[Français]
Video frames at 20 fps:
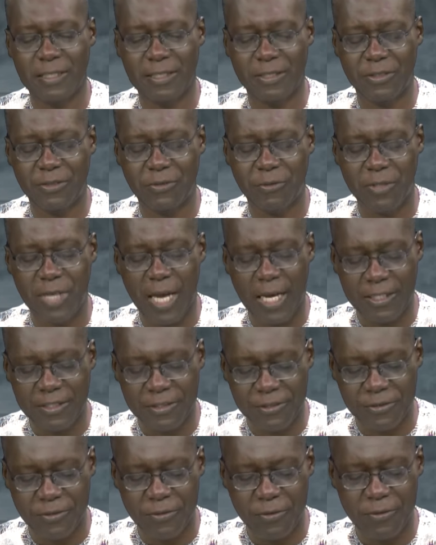son
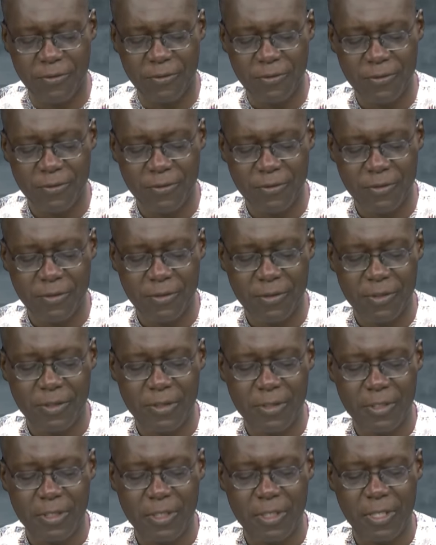action,
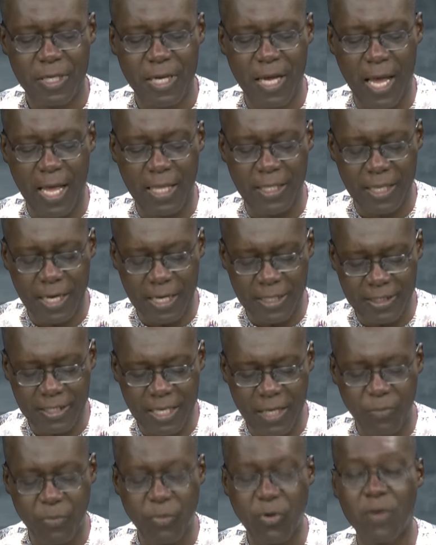adresse
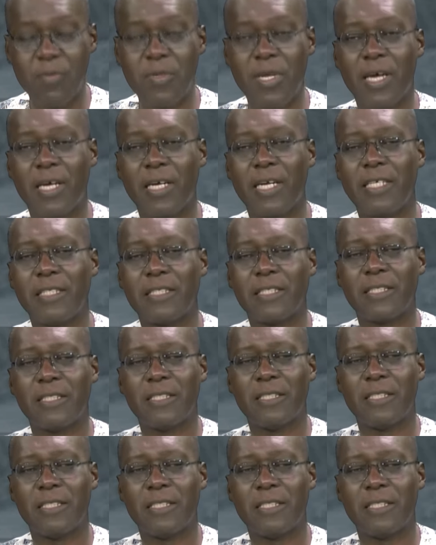cette première lettre